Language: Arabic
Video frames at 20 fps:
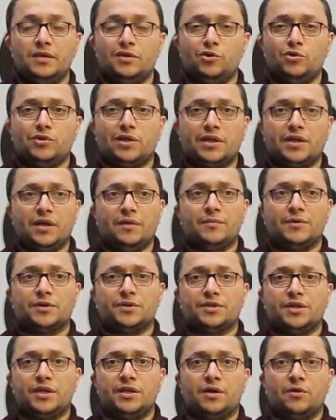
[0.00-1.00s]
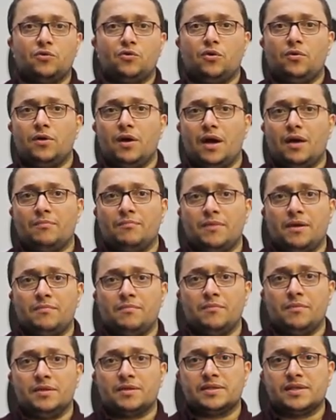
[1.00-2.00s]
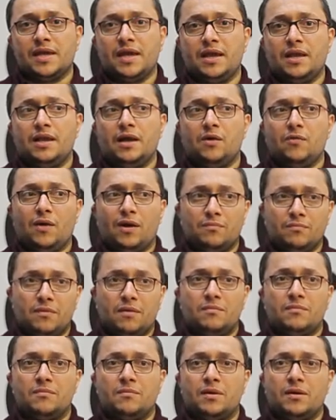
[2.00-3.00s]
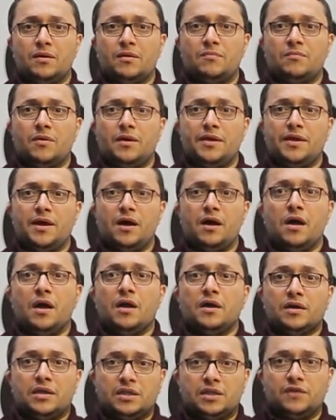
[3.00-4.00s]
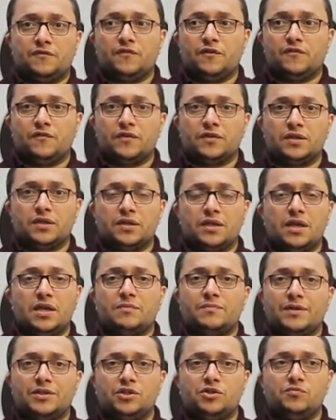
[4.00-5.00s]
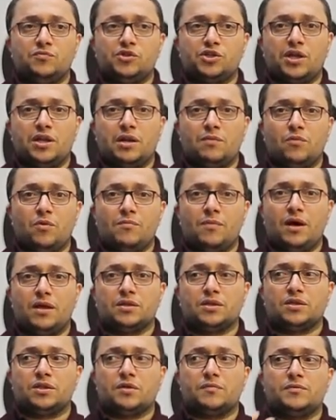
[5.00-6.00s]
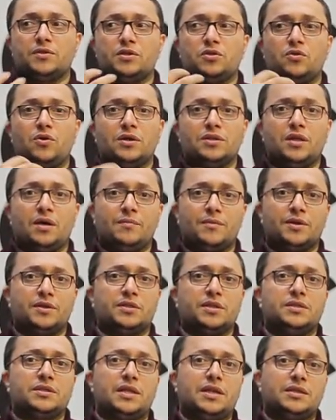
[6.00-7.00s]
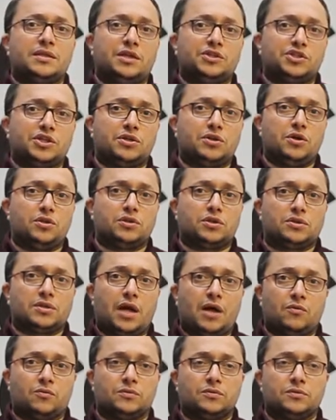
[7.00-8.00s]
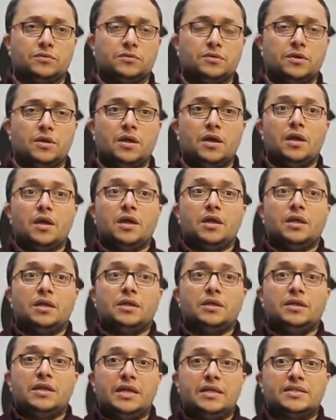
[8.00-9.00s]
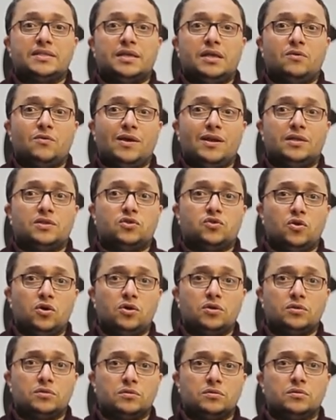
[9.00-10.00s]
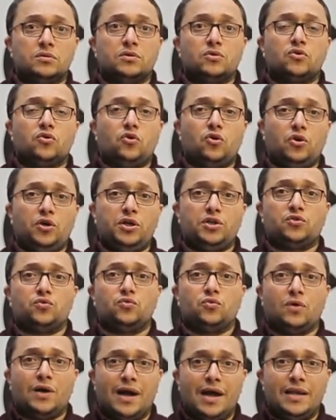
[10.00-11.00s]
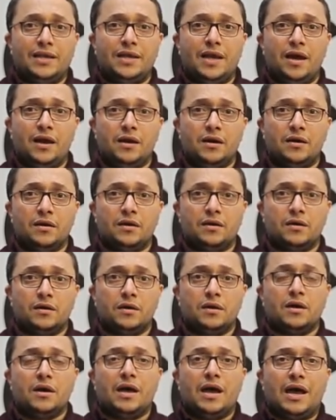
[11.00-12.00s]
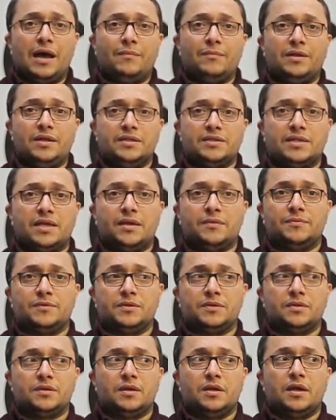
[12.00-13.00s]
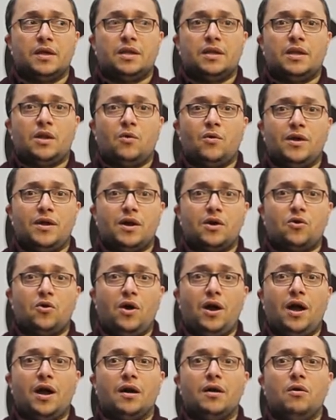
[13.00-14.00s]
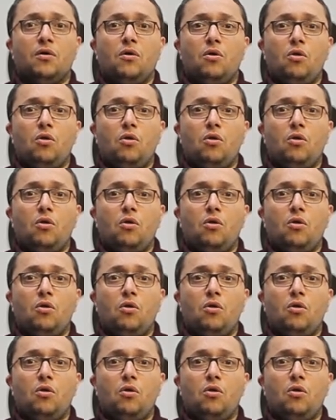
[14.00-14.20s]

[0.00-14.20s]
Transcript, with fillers: له ترجيع مرتين او له حمام اسهال او حمام الميه كتير في الفتره ديت ما عنديش مشكله المهم حضرتك بتدي له قدها مرتين ثلاثه عشان خاطر تعوض. لسه الولد سخن كحته عاليه اعمل حسابي لو هي كحه